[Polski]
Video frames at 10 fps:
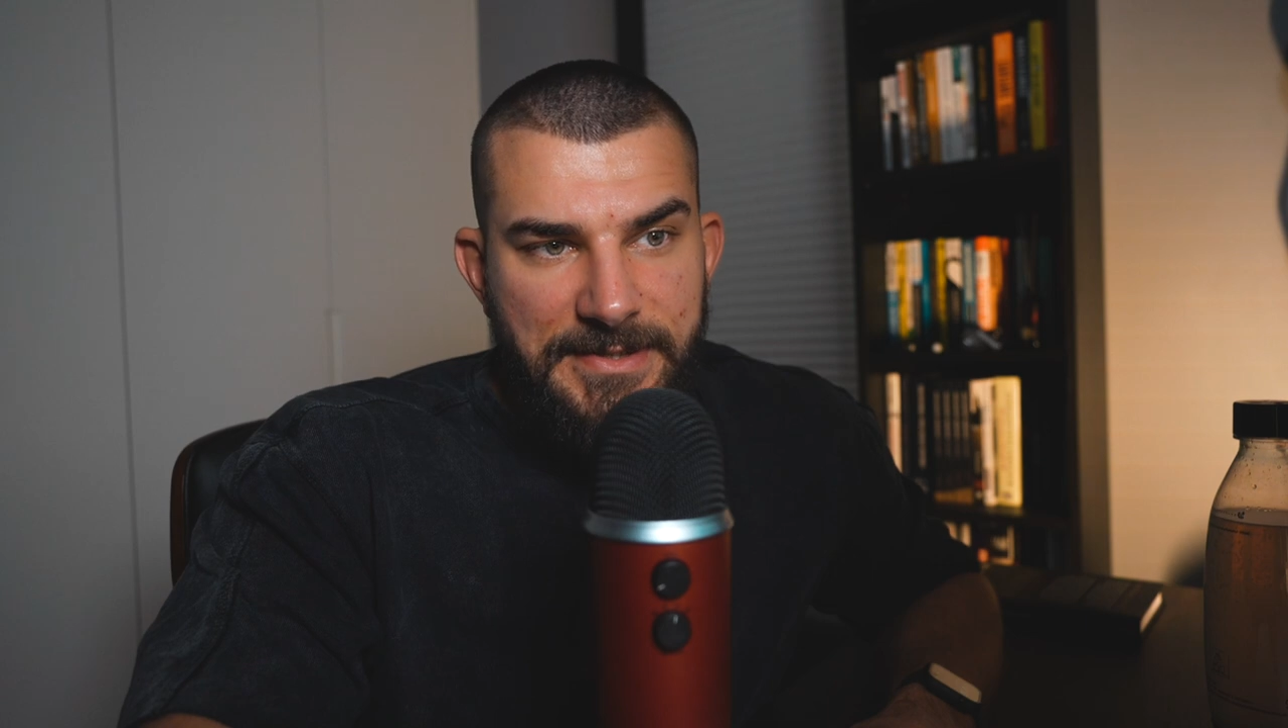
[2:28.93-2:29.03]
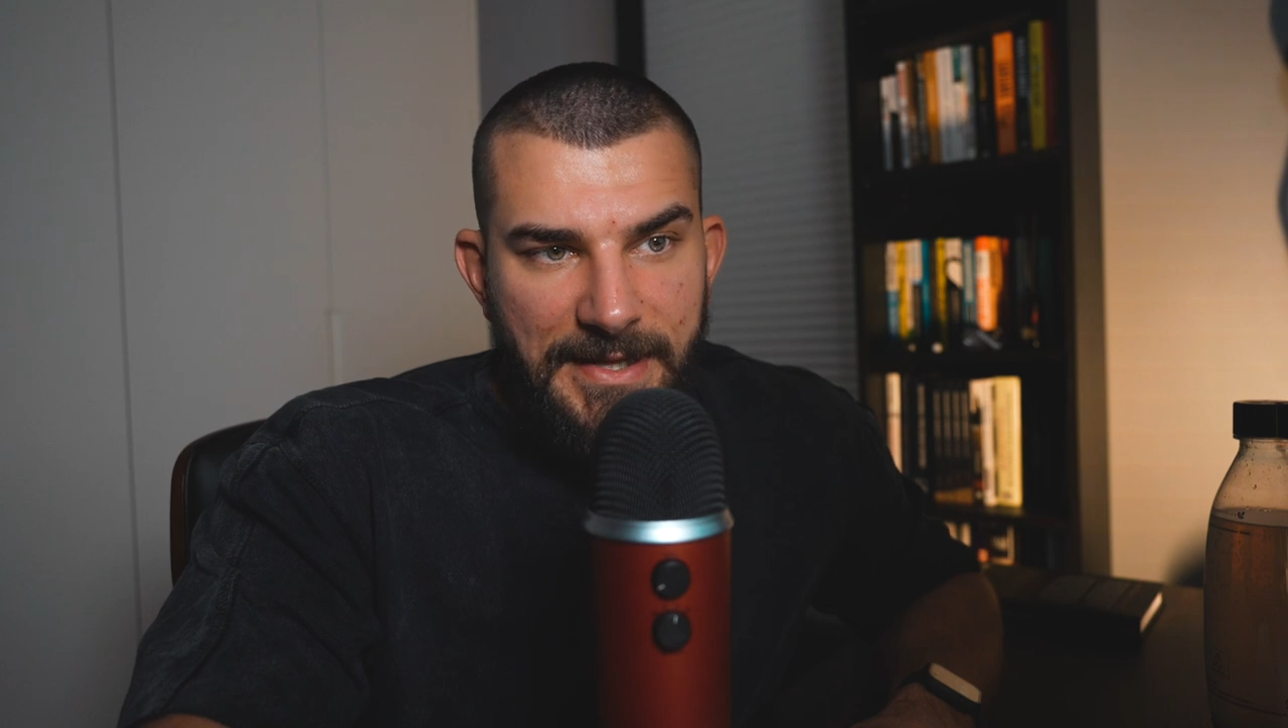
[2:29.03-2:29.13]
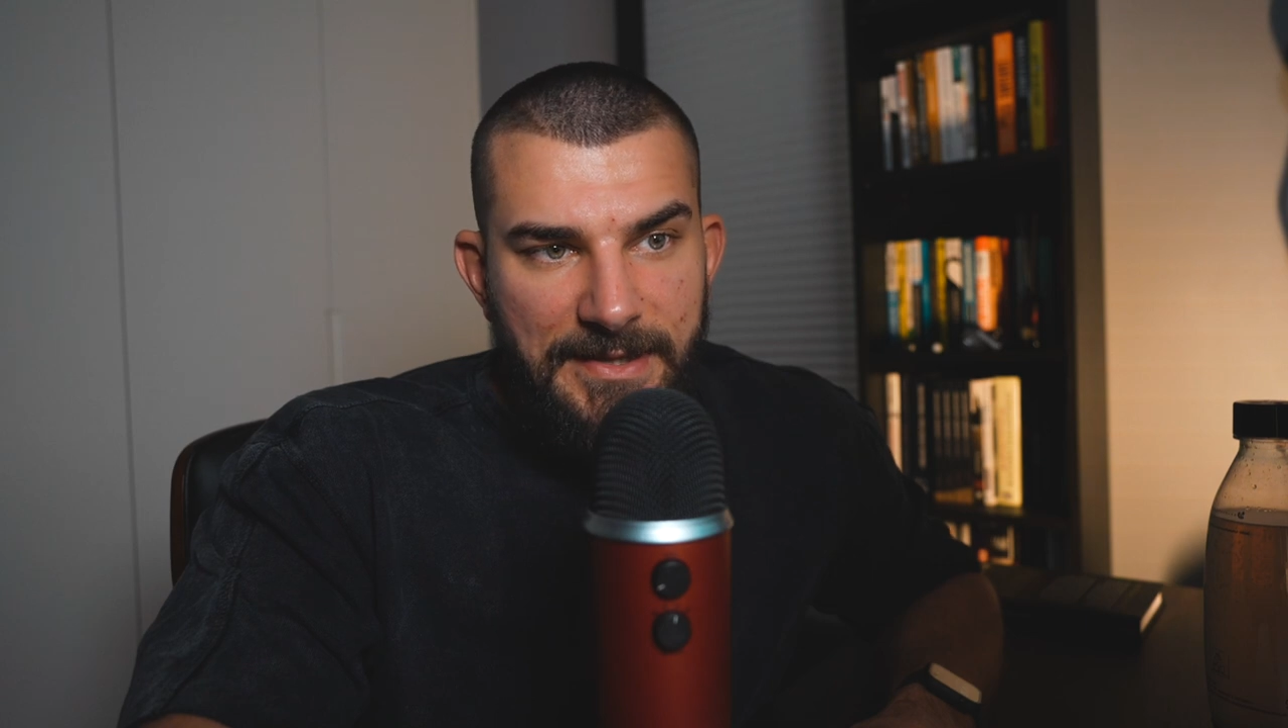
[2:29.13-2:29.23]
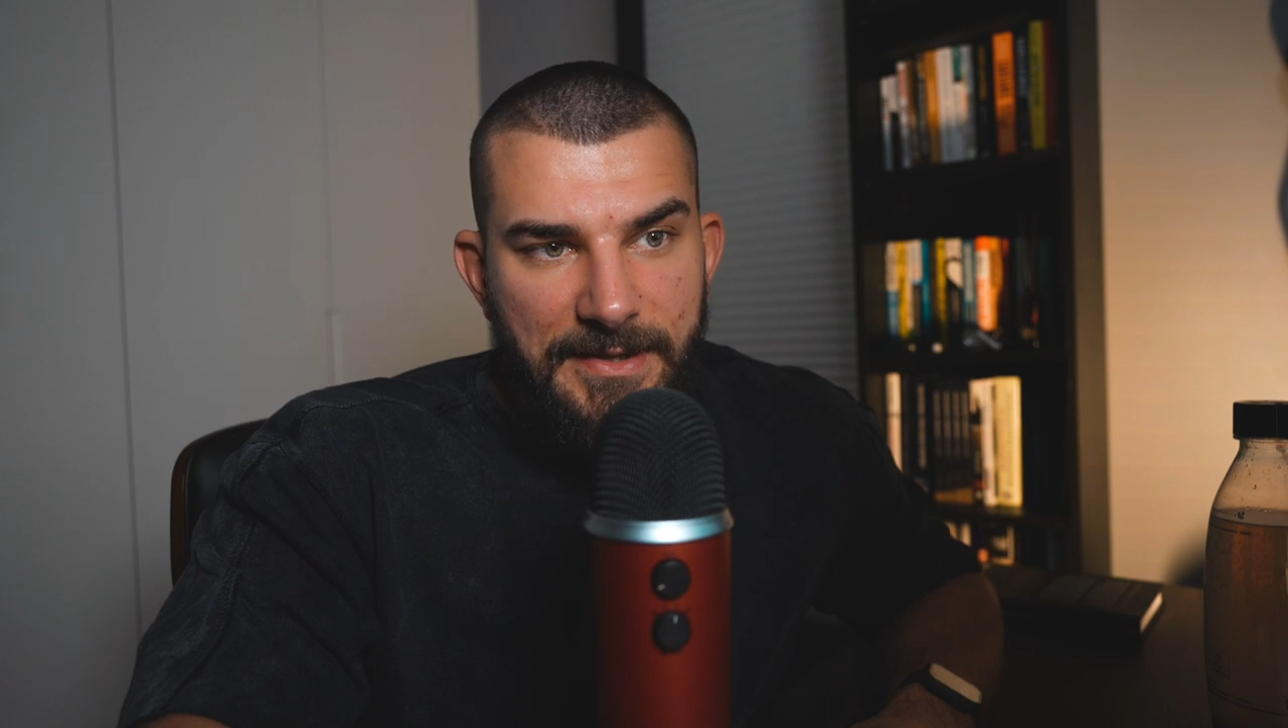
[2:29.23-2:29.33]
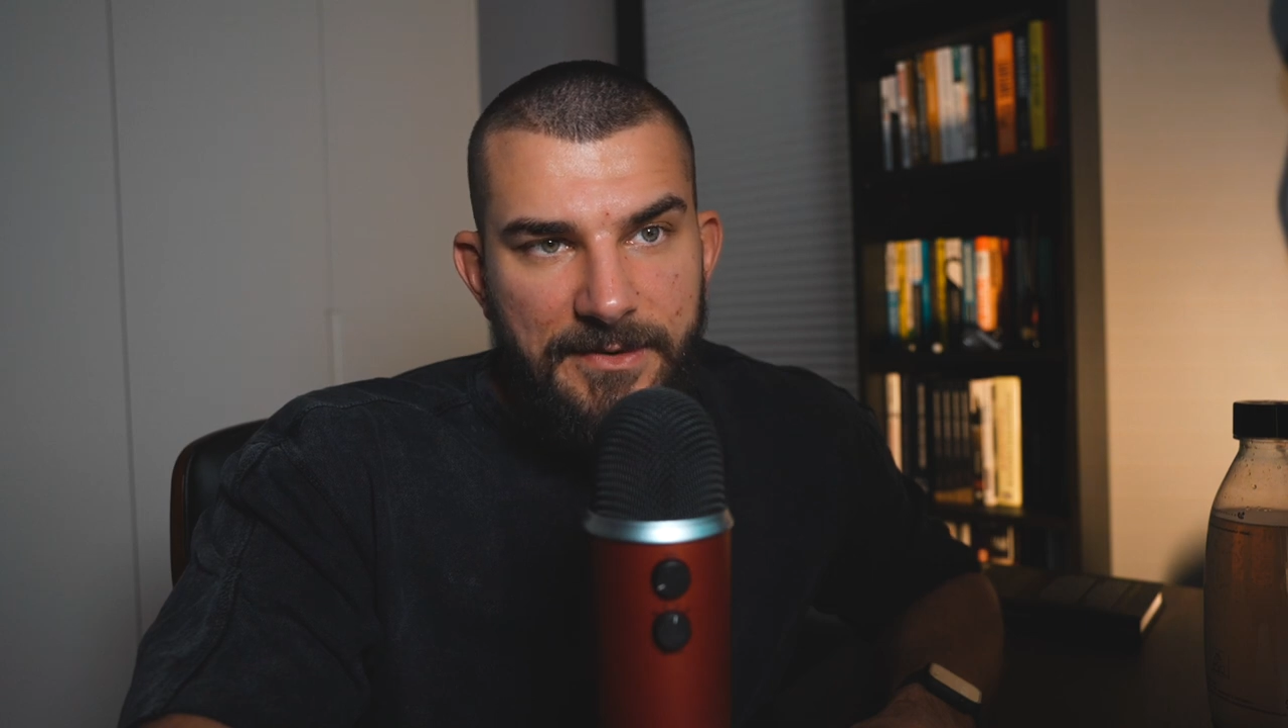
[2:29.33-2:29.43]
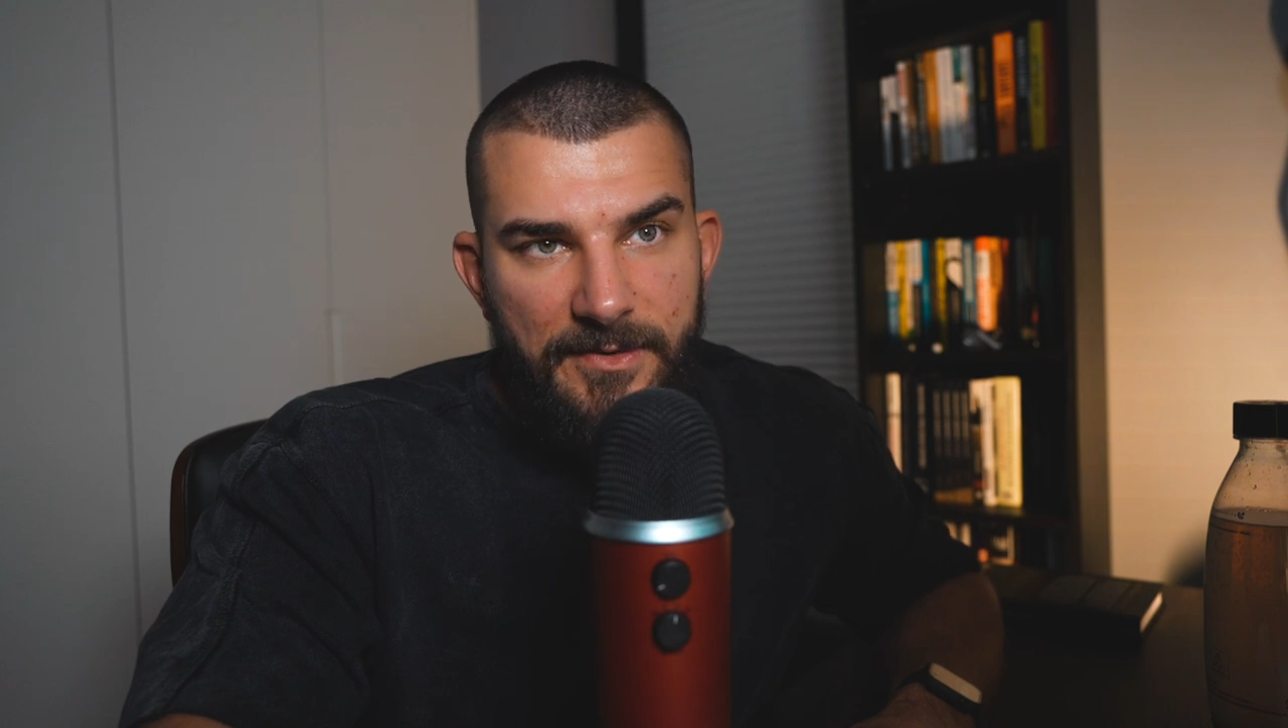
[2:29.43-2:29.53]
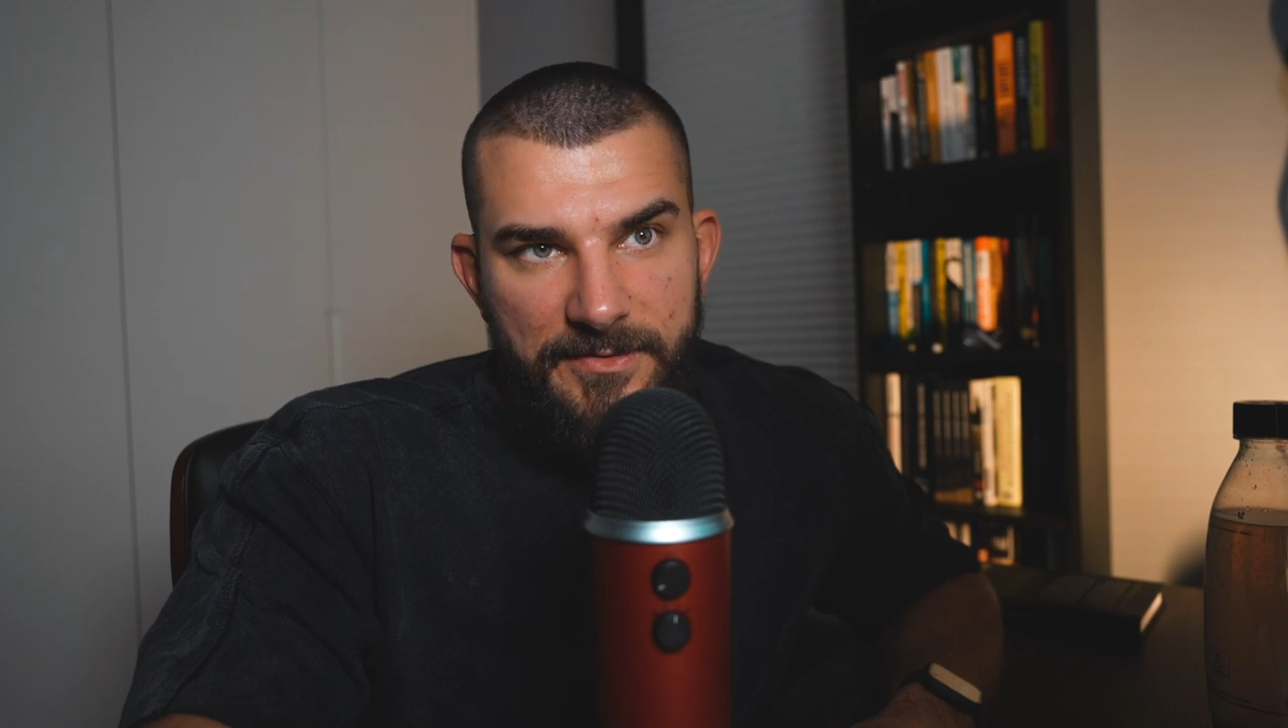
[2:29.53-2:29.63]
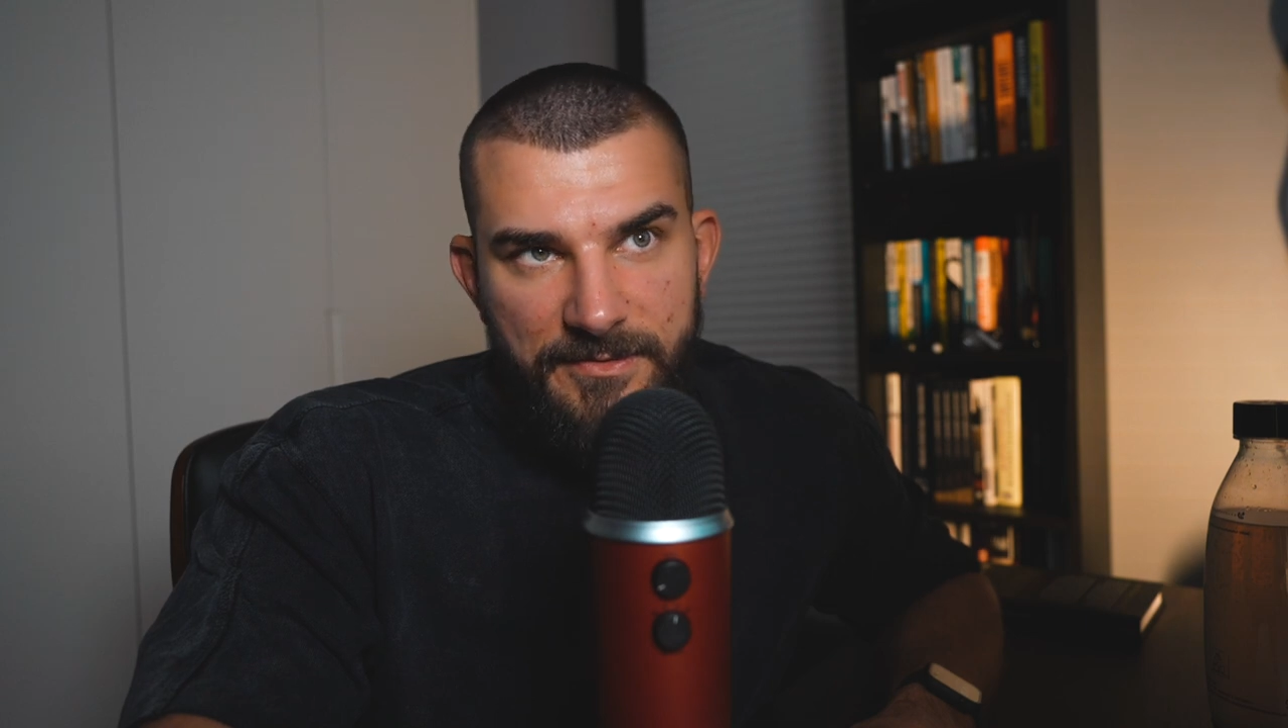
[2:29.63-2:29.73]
dalej